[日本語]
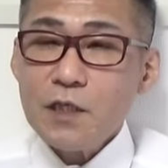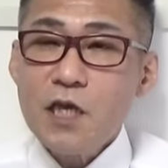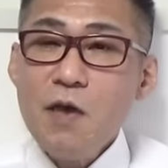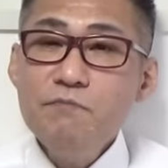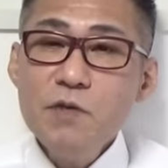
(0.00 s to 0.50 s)

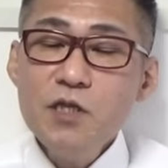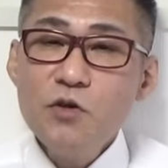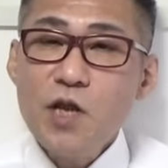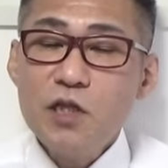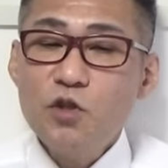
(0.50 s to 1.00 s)
県民
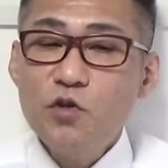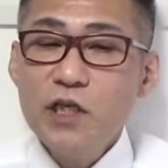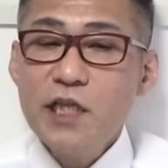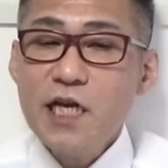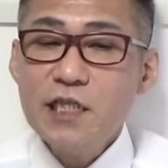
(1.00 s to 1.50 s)
の
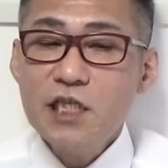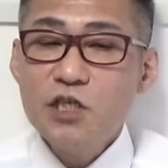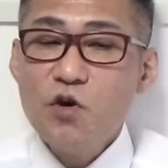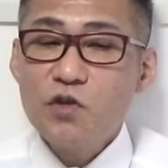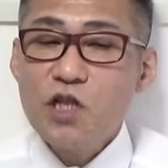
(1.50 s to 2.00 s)

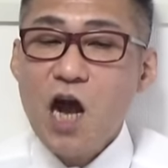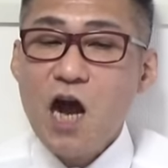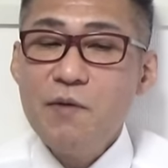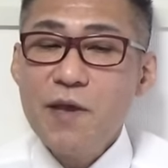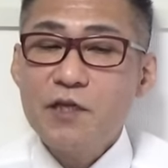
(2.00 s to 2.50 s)
ネットリテラシーを
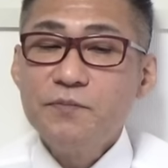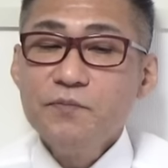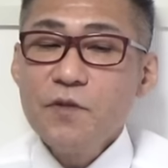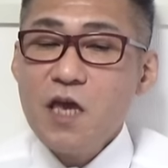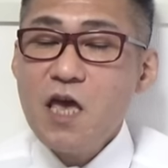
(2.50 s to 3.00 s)
高める。
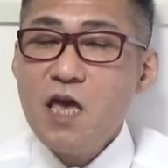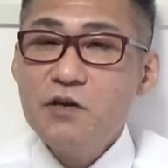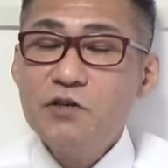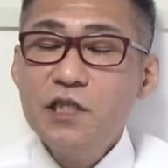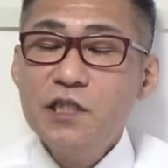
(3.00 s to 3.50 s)

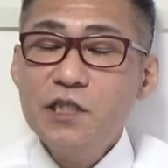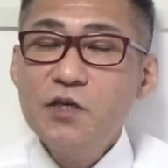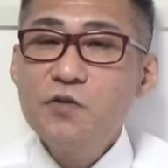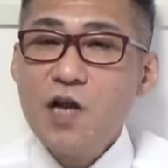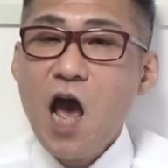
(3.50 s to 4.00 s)
えー、不必
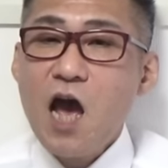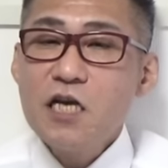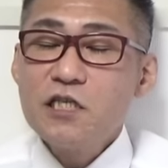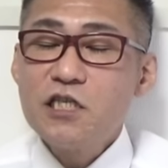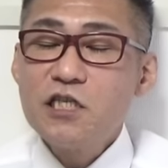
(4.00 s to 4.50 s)
要
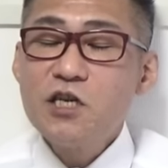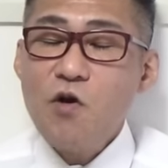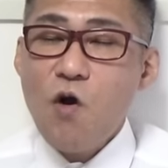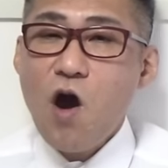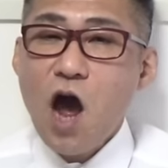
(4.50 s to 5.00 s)
な事
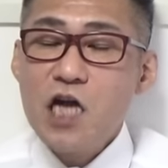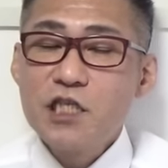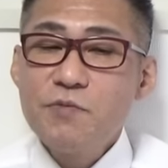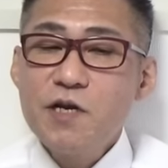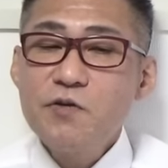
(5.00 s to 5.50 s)
業、
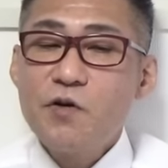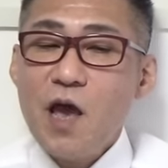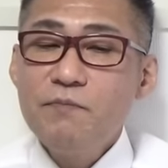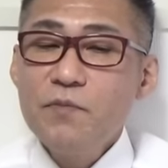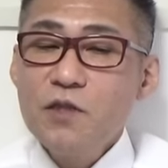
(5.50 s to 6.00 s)
始まるよ、こ
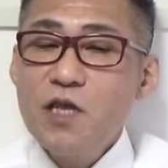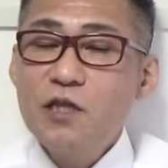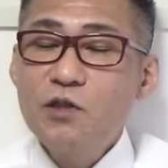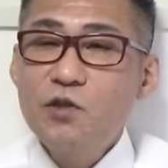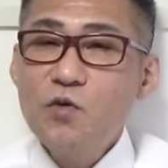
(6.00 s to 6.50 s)
れ。
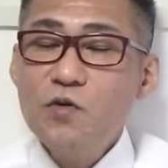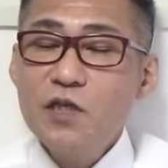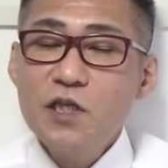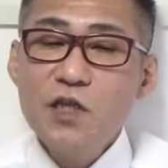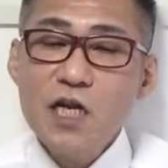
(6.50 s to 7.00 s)

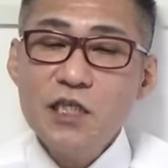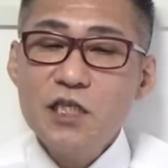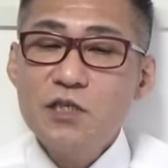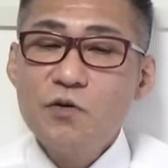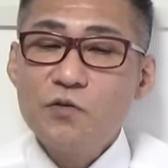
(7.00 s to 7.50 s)

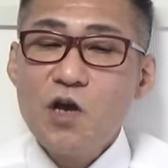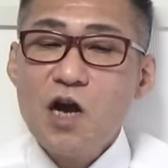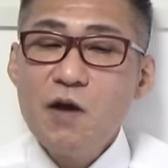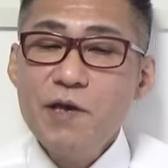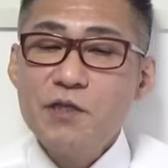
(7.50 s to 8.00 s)
ネットリテラシーを
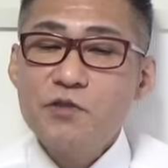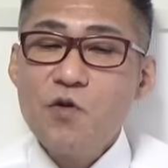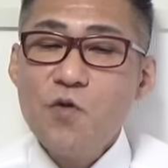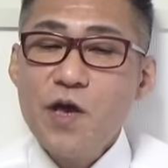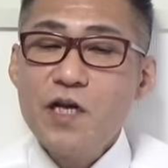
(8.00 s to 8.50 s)
高める
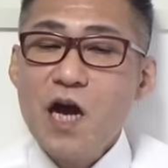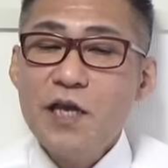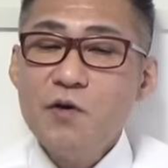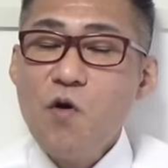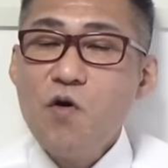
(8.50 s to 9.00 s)
講演
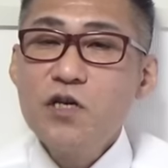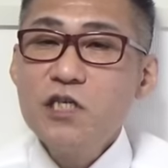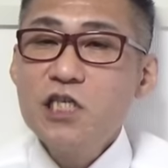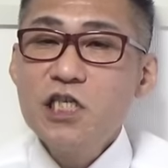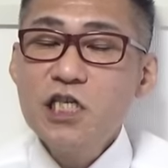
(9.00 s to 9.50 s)
会を
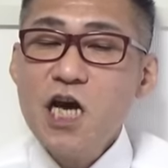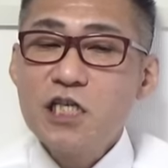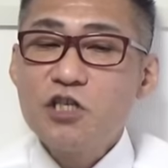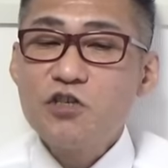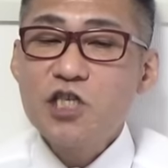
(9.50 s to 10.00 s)
市
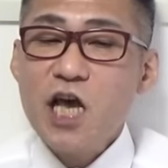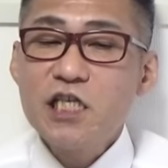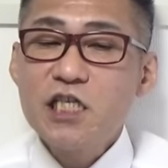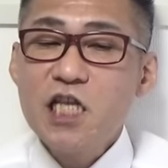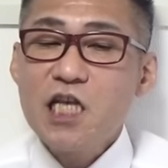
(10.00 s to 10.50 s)
が主
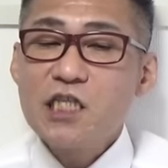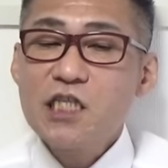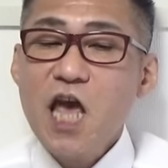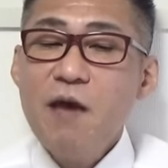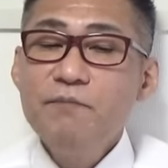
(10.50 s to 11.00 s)
催してで
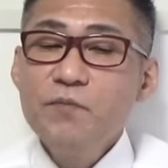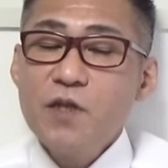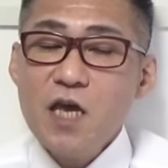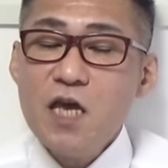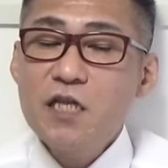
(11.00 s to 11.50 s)
すね、
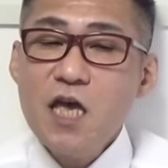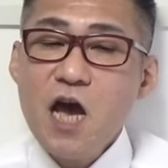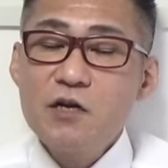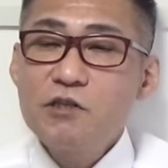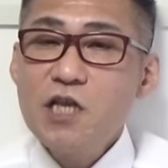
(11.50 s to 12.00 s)
えー、
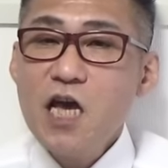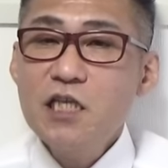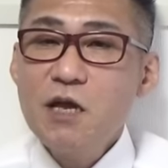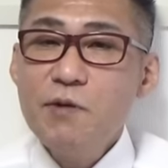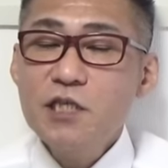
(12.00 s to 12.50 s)
で、あの、
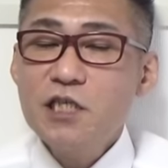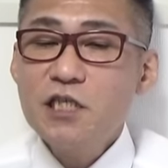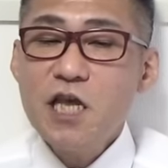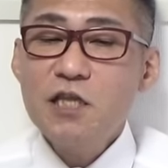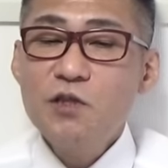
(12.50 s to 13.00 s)
埼玉
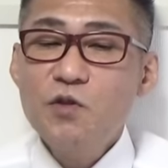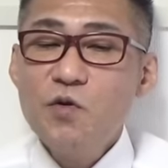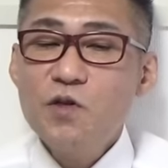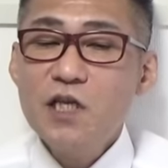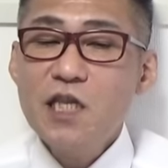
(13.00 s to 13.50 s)
市
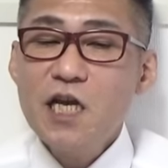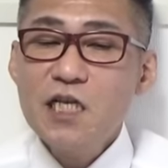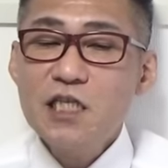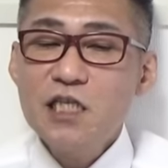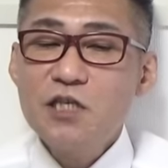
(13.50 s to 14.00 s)

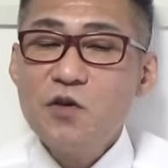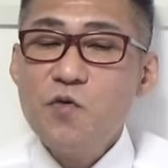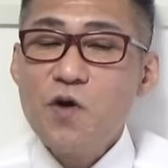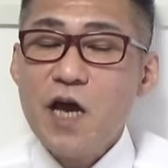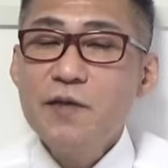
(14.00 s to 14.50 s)
ネットリテラシー
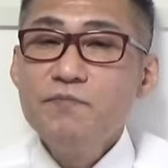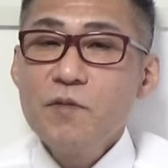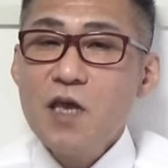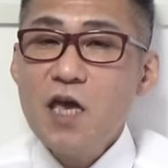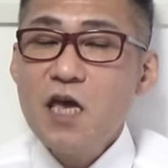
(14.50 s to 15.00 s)
協会、
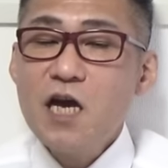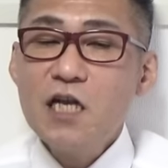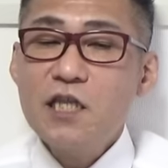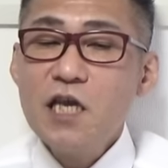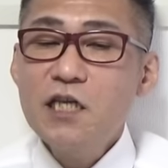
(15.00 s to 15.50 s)
えー、
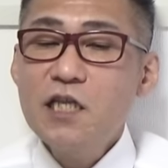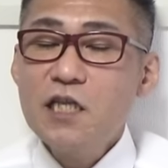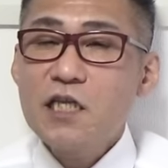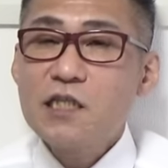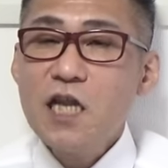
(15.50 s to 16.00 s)
ができ
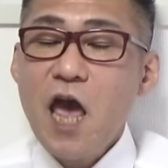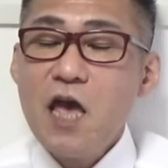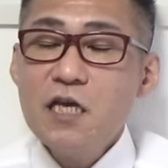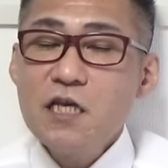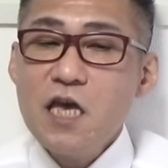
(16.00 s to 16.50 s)
てです
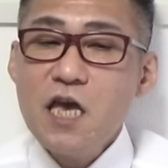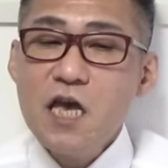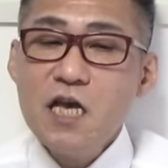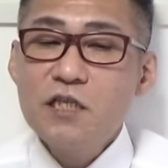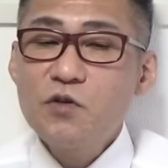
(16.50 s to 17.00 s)
ね、
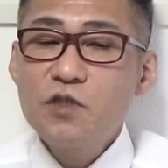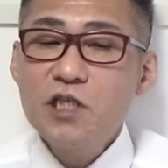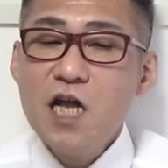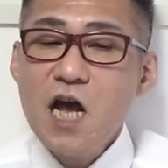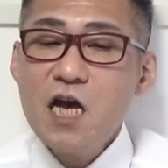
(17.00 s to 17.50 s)
えー、そ
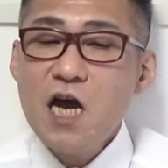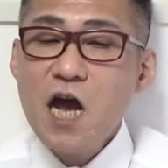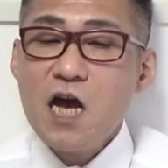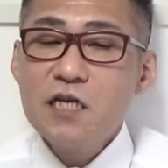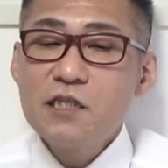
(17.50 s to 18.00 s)
ちら
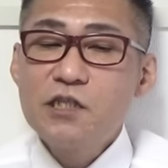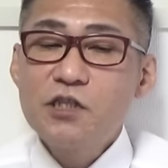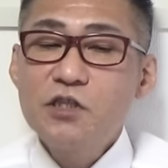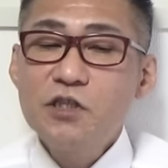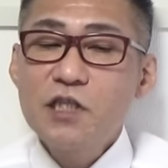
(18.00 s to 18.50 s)
が、
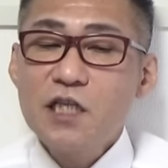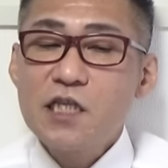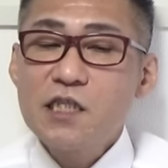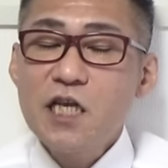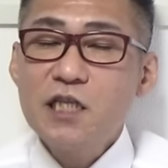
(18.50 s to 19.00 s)
作った
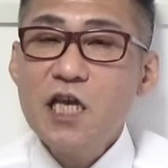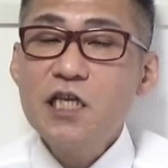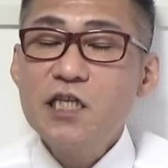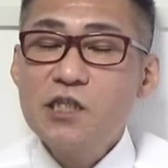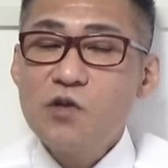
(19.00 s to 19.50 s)
ですね、
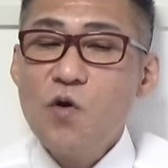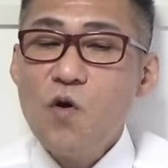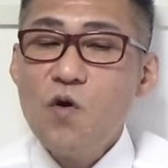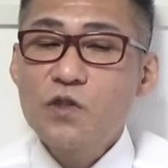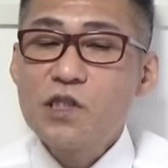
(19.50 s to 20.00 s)

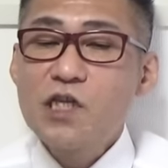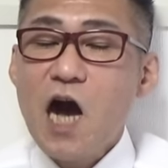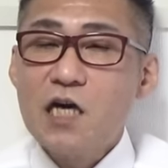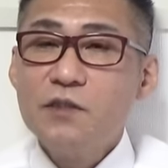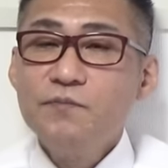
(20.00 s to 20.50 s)
テキストを
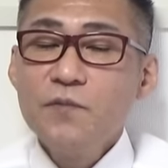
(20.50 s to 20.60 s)
使う。